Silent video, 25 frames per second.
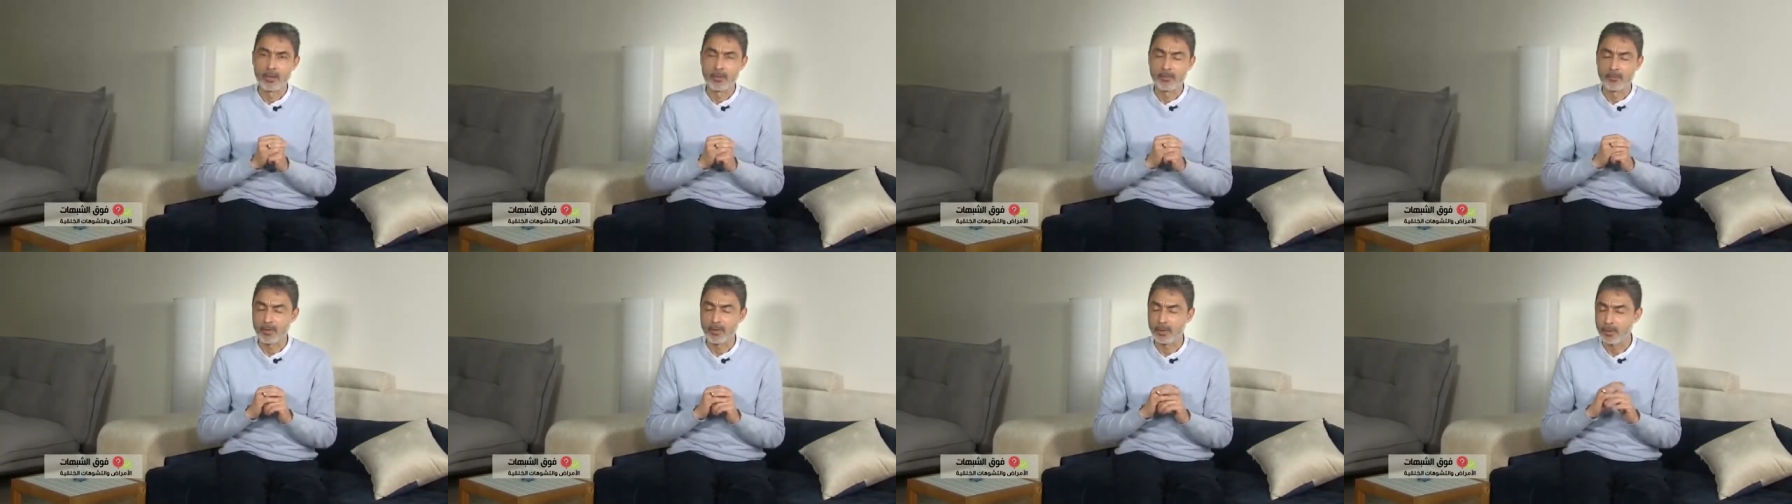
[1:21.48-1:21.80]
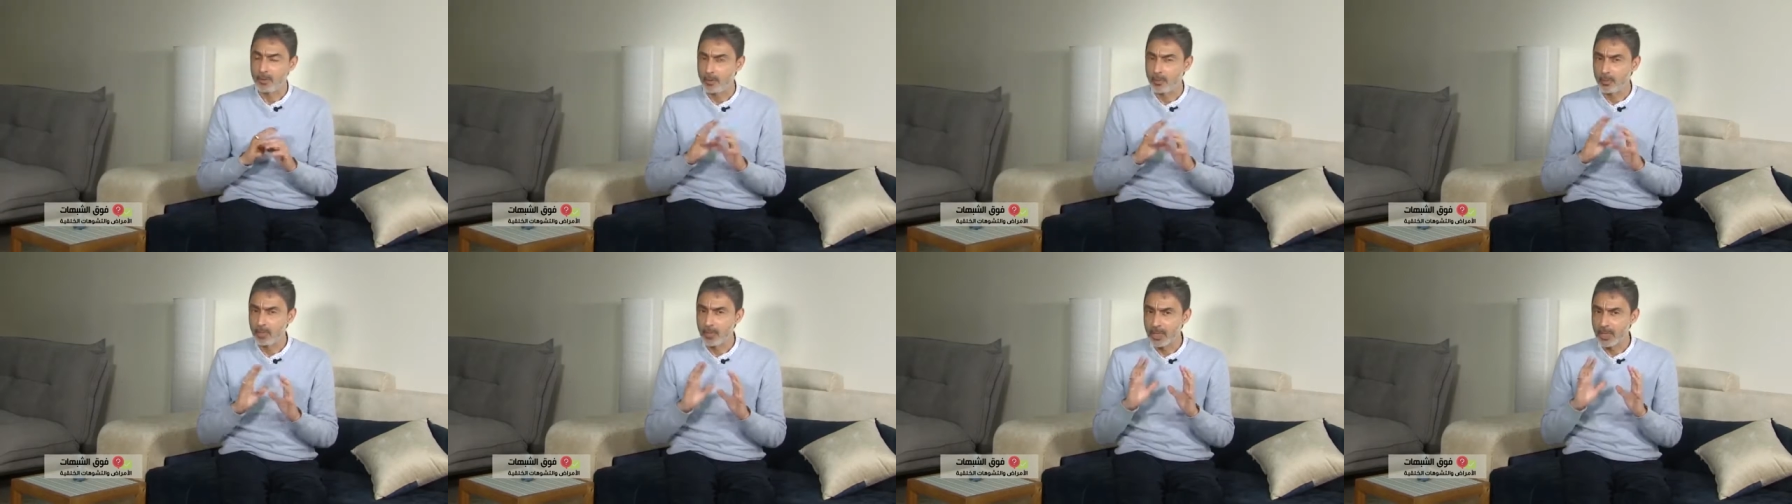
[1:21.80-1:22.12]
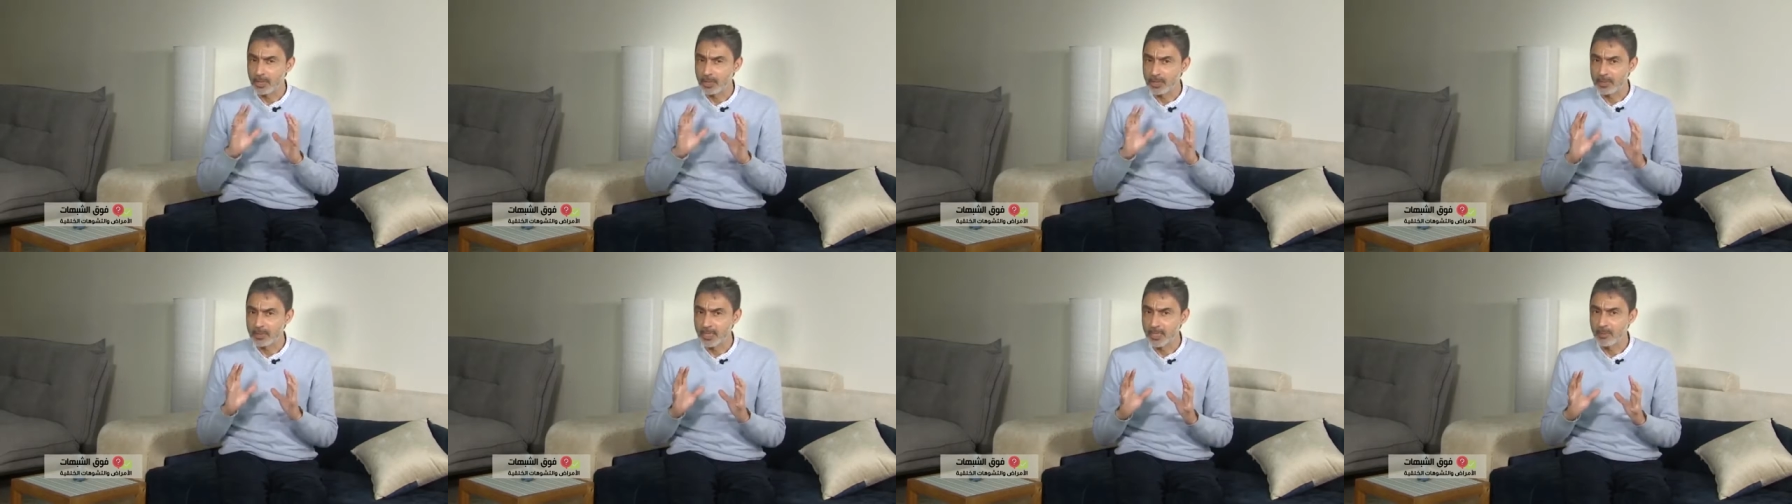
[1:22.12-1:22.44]
فكل
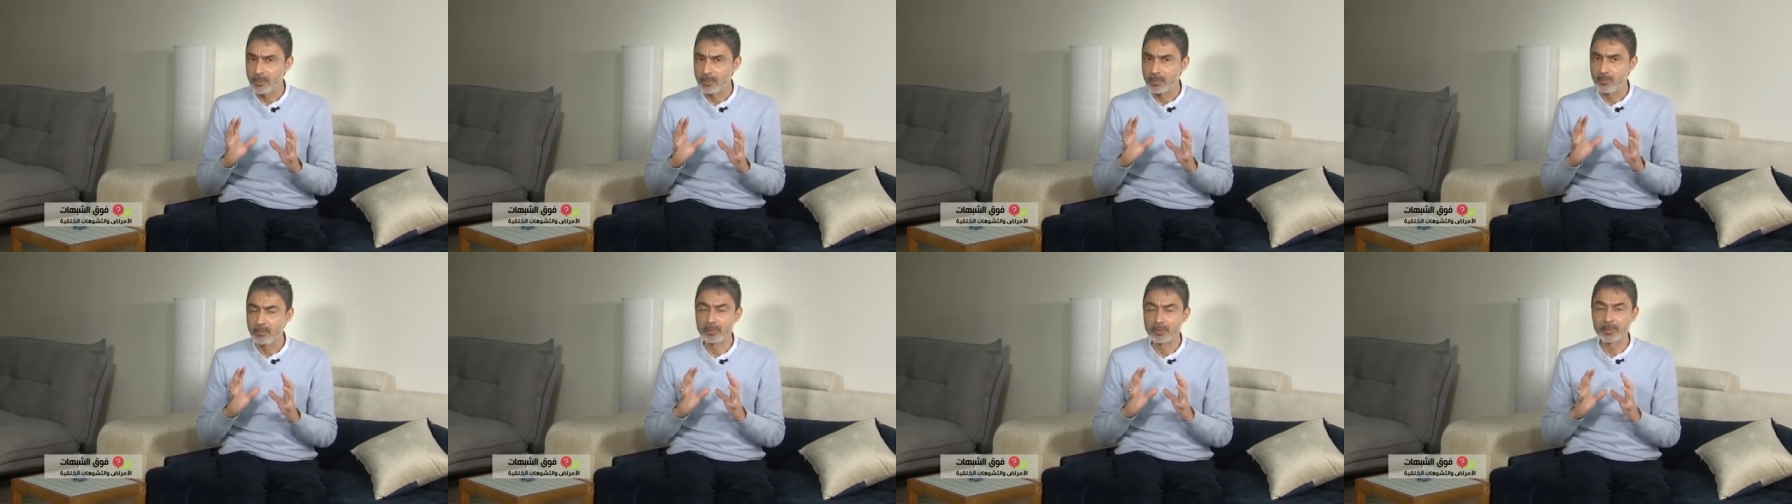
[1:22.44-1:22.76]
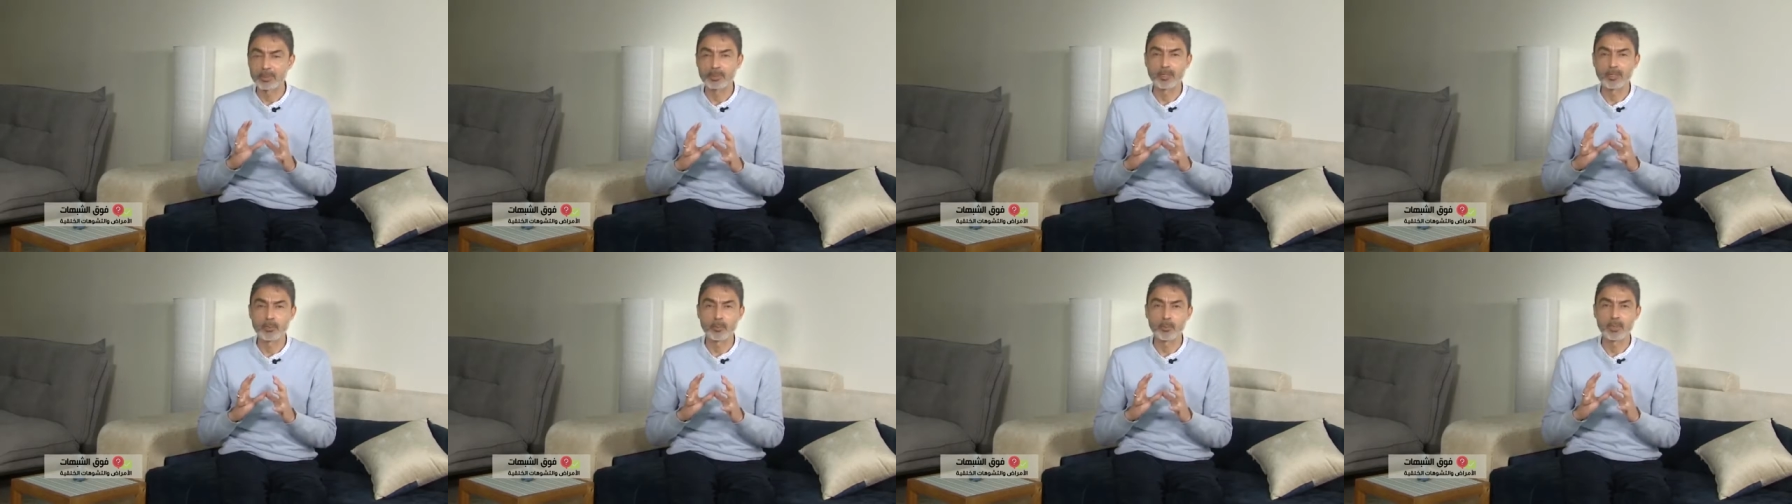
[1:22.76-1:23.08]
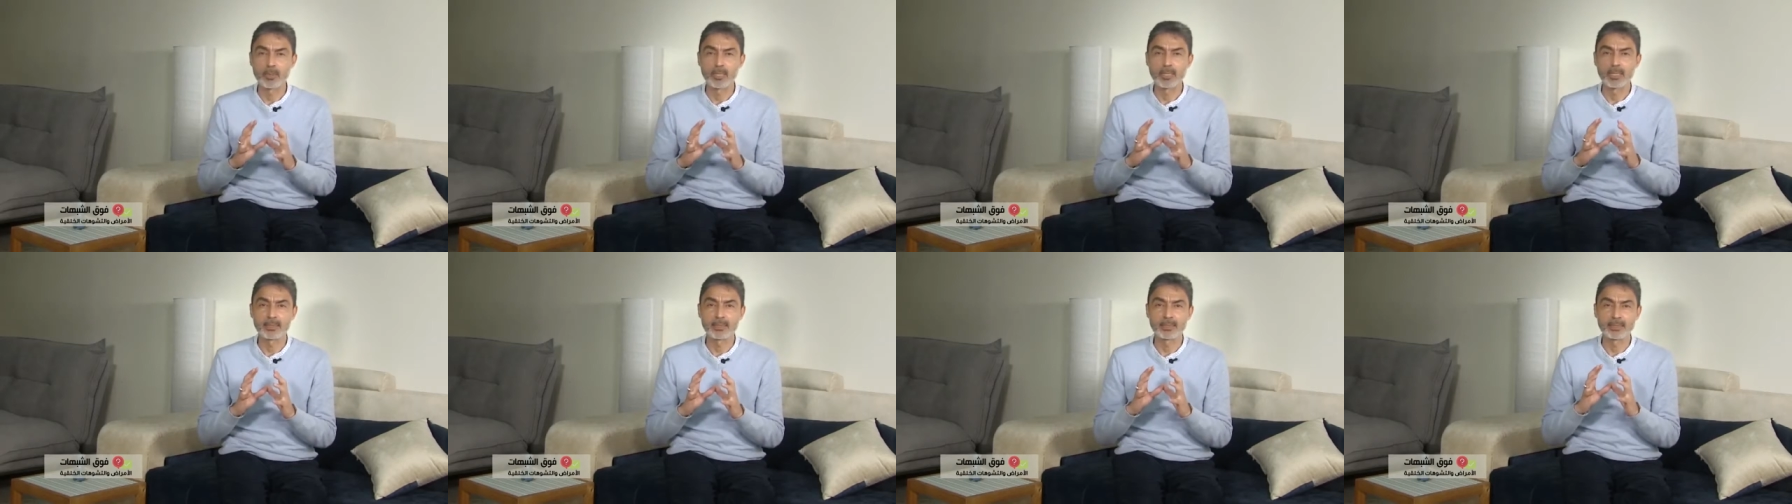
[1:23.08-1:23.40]
الأجسام
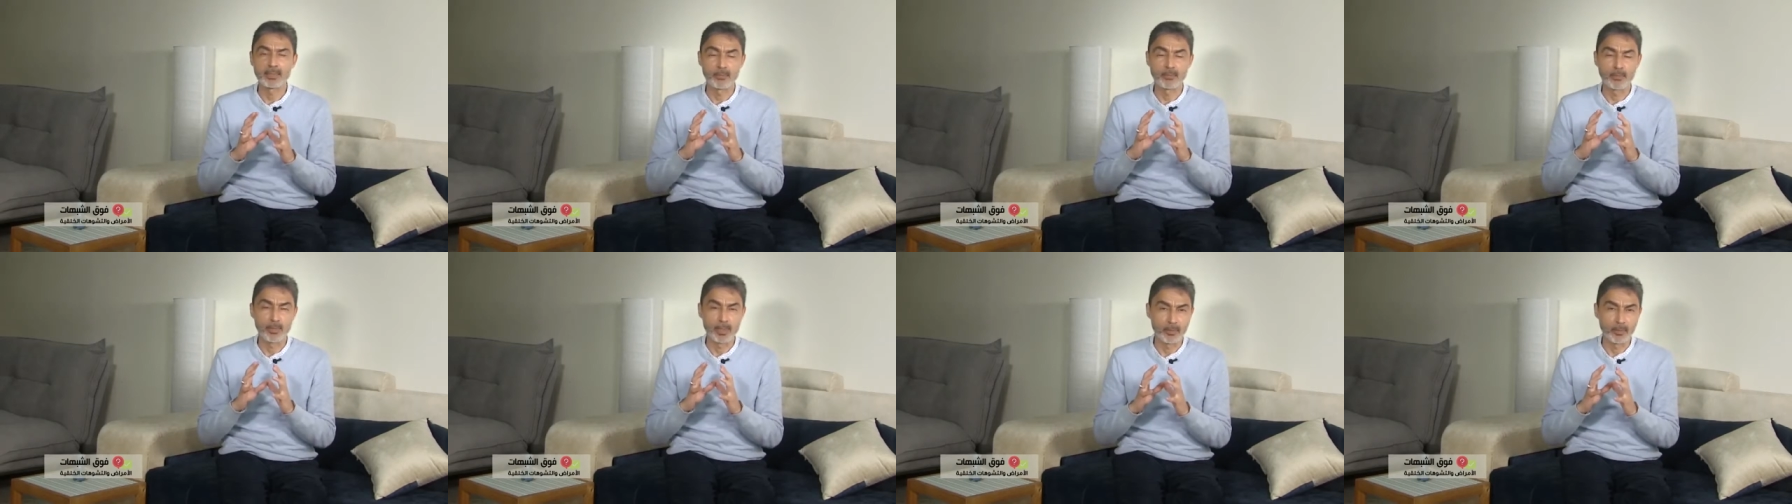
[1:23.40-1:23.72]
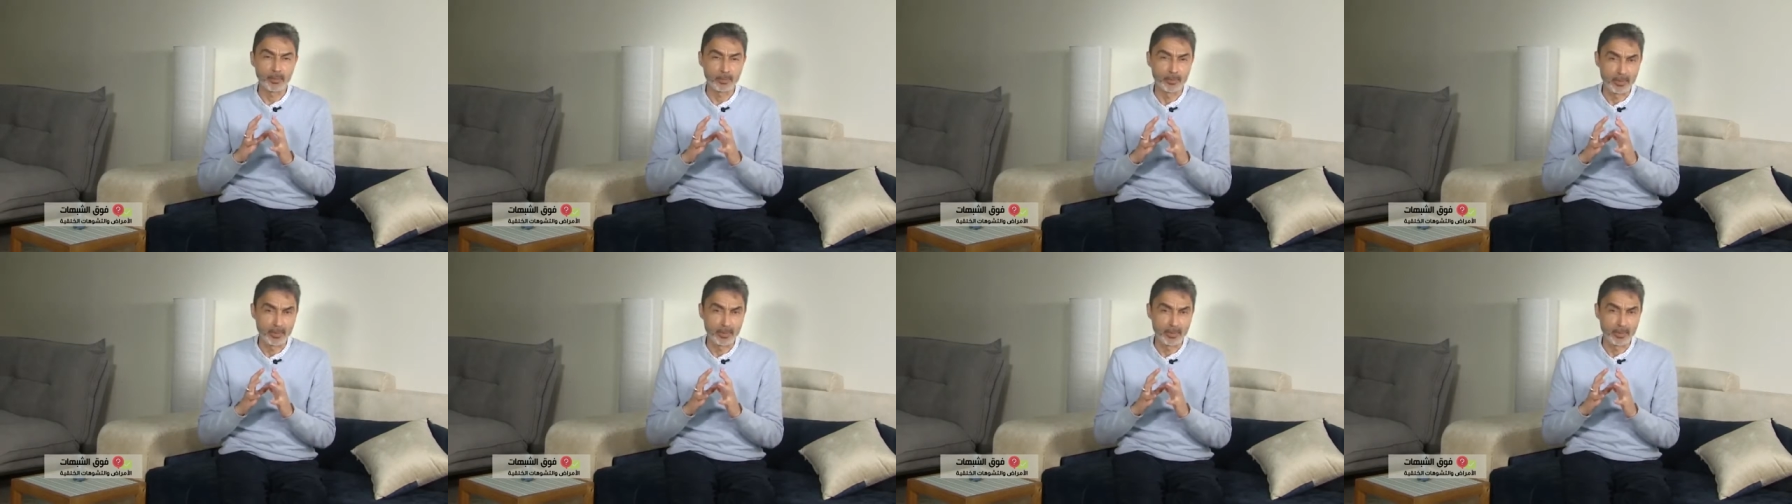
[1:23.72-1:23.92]
المتطورة سواء